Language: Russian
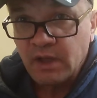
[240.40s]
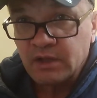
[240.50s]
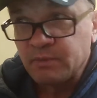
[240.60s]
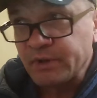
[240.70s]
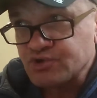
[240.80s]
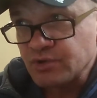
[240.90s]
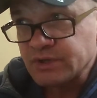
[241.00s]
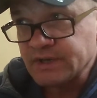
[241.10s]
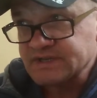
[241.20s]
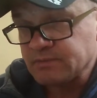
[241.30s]
Теперь еще
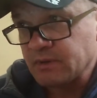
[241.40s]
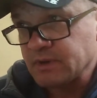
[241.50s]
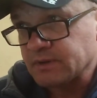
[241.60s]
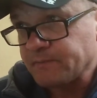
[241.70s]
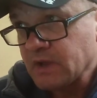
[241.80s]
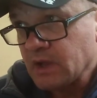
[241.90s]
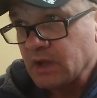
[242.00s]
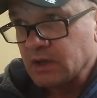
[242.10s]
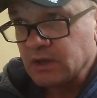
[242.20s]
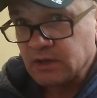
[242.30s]
интересный момент.
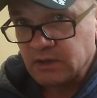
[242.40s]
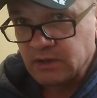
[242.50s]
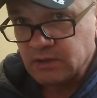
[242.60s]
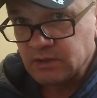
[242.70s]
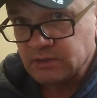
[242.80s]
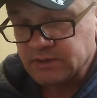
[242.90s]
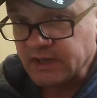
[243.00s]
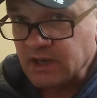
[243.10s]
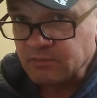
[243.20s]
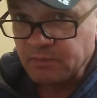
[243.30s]
Э,
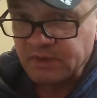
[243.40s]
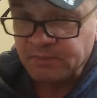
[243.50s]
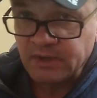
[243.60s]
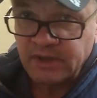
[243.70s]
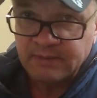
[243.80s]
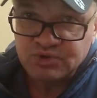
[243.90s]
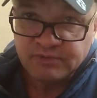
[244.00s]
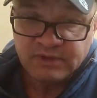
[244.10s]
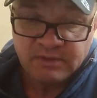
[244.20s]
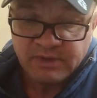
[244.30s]
так как мы предполагаем, что
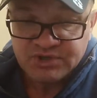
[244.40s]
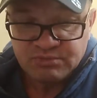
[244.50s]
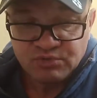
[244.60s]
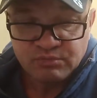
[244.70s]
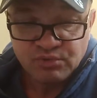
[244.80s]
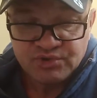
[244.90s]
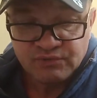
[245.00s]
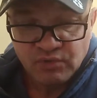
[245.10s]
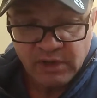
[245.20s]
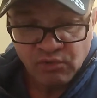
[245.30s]
в этом матче будет больше
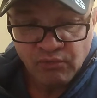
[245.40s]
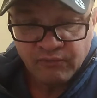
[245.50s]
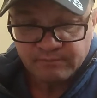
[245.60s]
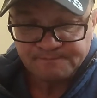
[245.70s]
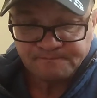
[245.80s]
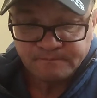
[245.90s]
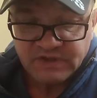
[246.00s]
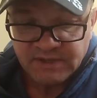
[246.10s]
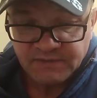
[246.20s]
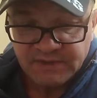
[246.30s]
двух голов,
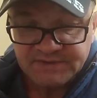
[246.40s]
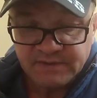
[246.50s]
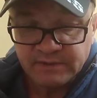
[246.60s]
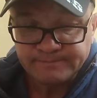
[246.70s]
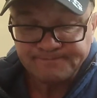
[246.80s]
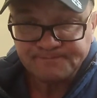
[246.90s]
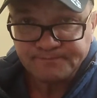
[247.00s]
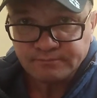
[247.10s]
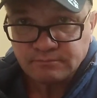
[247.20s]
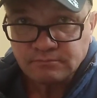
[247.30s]
соответственно,
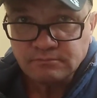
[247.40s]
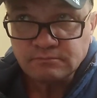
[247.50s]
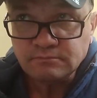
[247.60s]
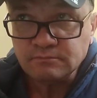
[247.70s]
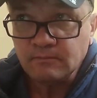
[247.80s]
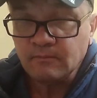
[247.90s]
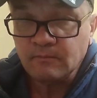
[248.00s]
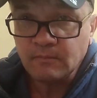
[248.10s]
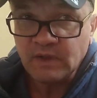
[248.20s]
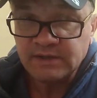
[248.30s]

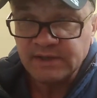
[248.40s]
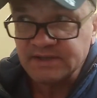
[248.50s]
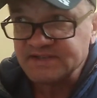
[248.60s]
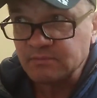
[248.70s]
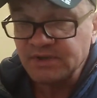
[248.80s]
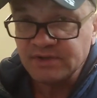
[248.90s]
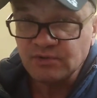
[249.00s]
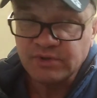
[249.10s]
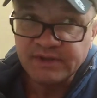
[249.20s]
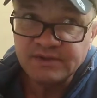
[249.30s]
на это событие
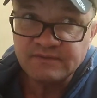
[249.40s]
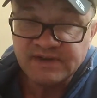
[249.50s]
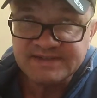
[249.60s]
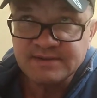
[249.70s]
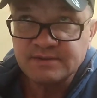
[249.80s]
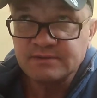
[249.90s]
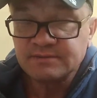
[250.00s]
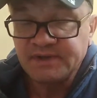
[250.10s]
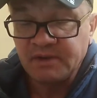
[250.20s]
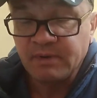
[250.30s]
дают
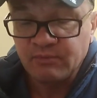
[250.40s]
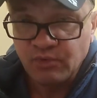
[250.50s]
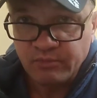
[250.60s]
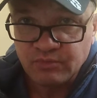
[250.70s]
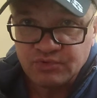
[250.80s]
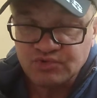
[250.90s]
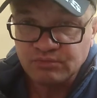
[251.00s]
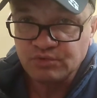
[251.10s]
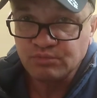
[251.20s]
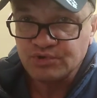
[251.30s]
1.23, по-моему, что
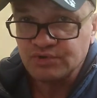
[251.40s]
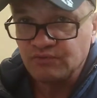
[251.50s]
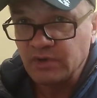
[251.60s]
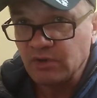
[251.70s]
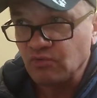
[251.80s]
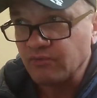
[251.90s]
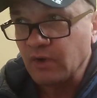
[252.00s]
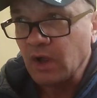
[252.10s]
будет больше двух голов.